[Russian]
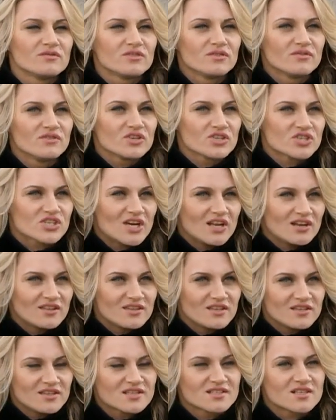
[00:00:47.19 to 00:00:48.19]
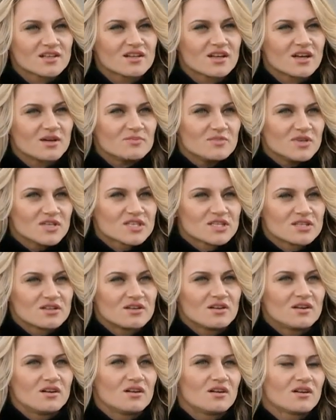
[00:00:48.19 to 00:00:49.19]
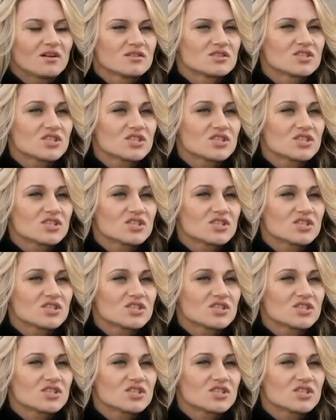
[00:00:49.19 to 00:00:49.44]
вы выезжали на несколько мест а,